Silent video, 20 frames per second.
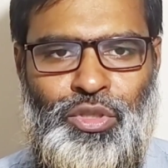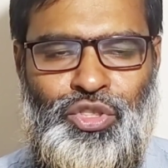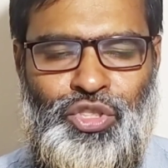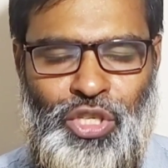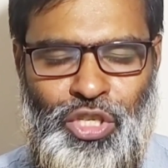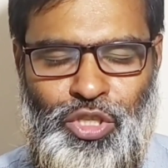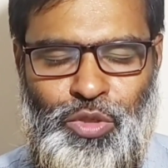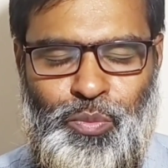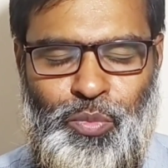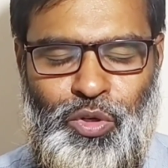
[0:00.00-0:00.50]

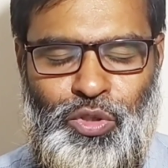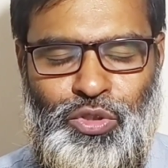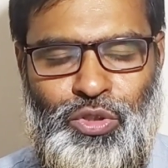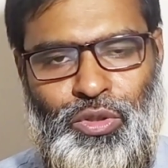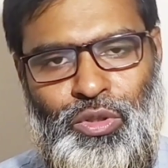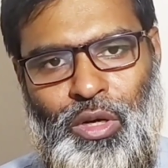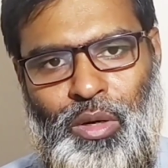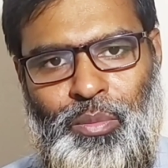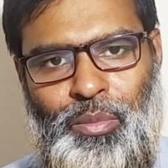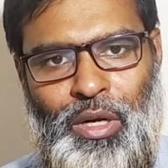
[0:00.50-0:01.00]
শেষ
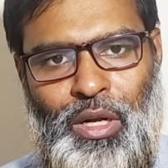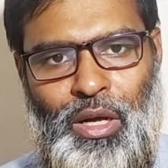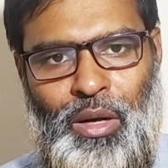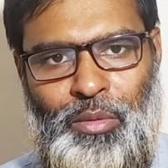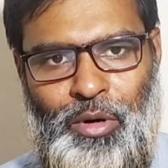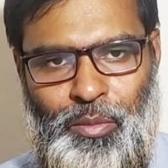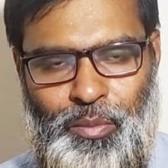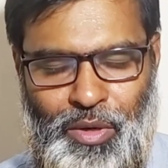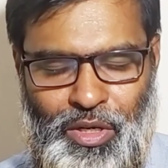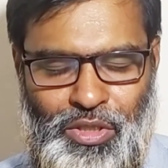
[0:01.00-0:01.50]
পর্যন্ত আপনারা
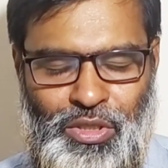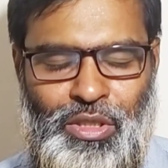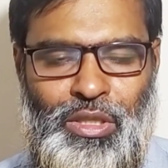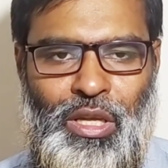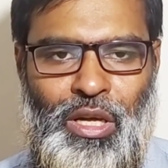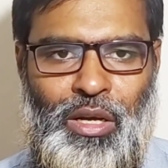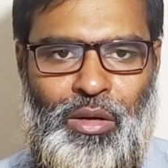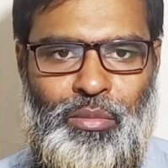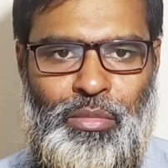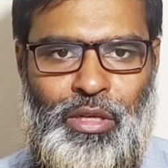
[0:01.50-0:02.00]
আমার পাশেই
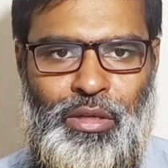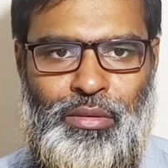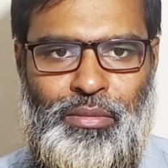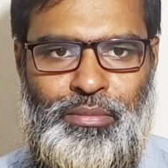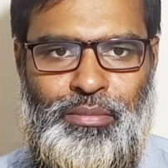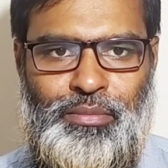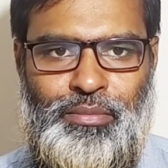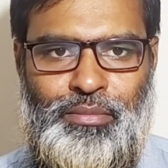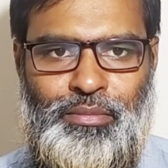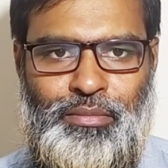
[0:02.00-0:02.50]
থাকবেন
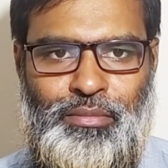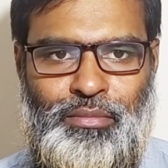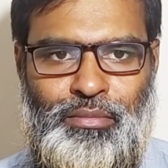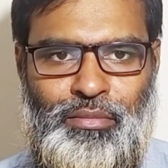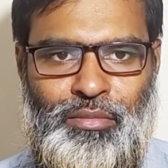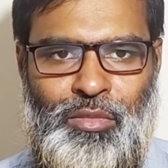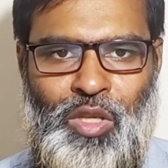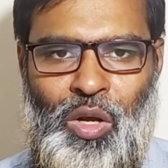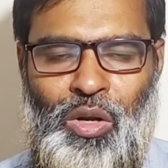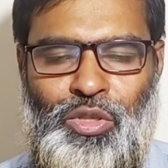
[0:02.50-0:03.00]

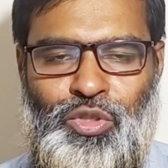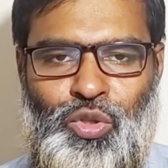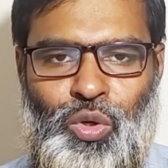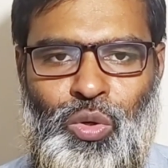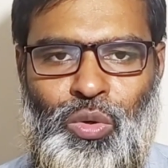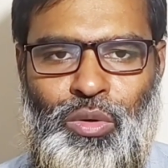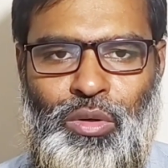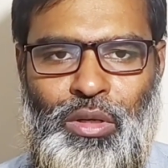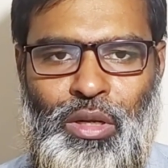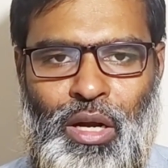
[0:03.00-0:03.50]
তাহলে
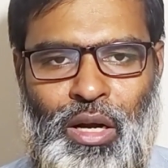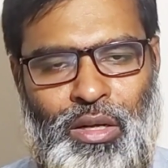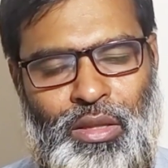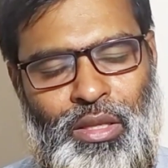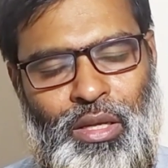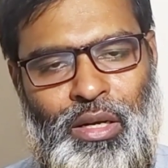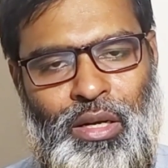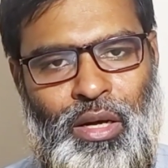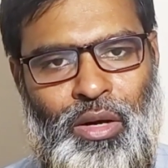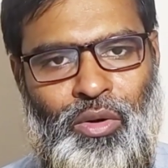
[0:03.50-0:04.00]
চলুন আর
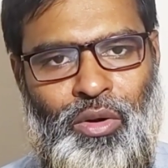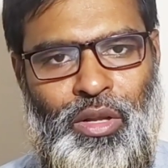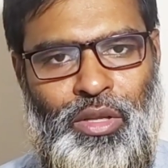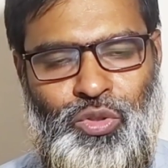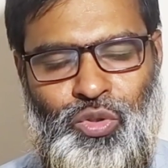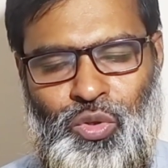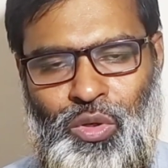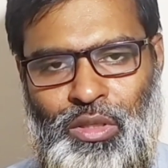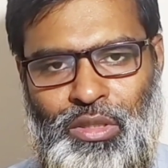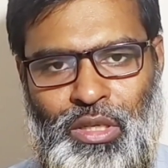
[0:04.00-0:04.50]
দেরি না করে
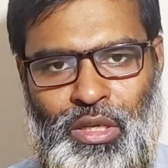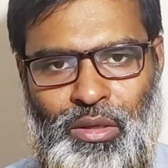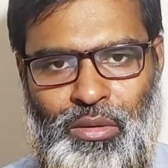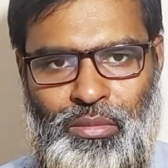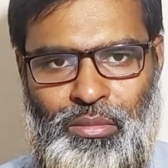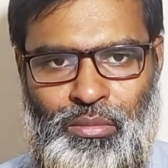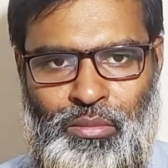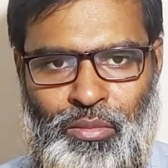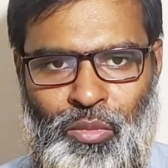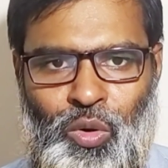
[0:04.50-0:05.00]
চলে যাই
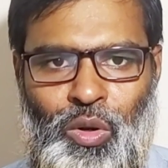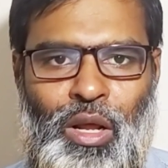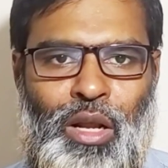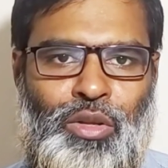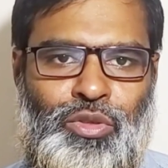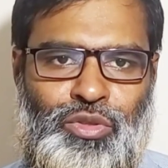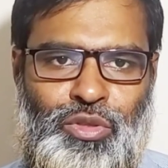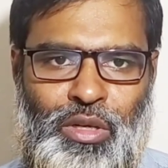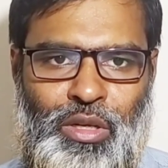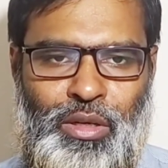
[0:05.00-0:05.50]
মূল
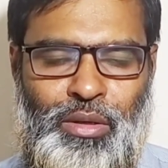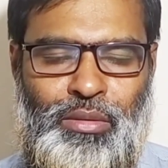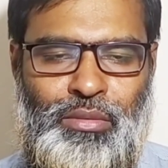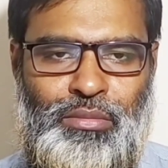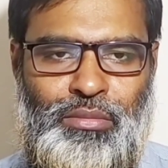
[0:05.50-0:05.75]
আলোচনা